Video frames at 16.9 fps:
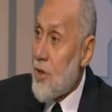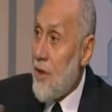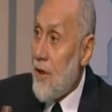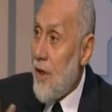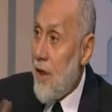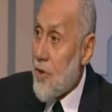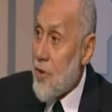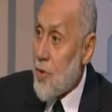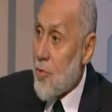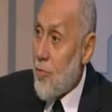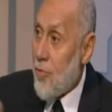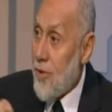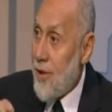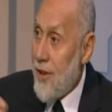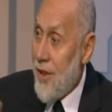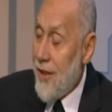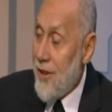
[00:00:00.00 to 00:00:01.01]
الأسطر
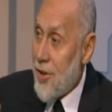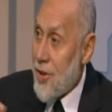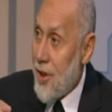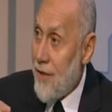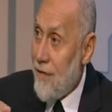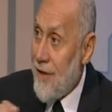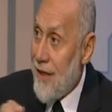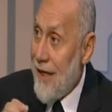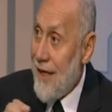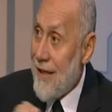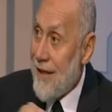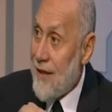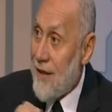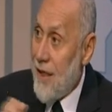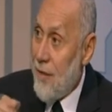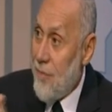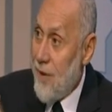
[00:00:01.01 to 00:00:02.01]
اللي احنا شايفينها
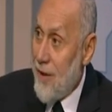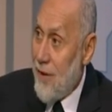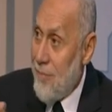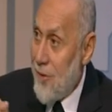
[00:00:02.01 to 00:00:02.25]
الكتابة اللي